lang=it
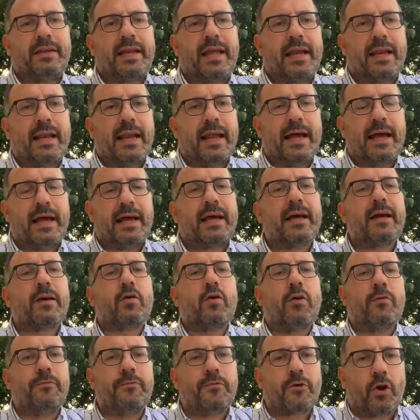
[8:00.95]
nel
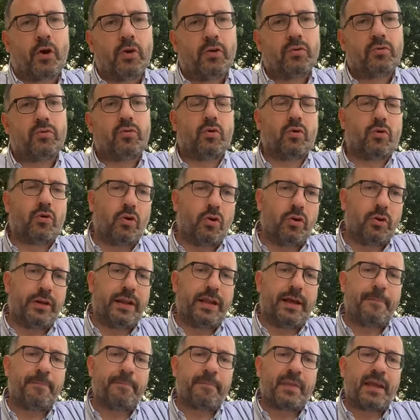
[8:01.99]
confronto
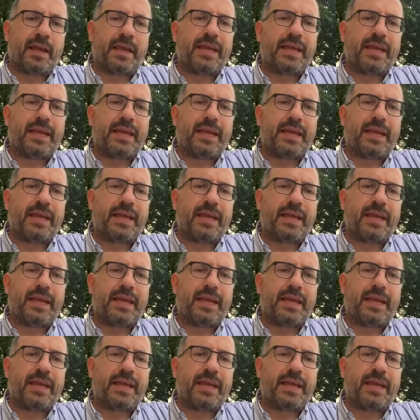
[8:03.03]
con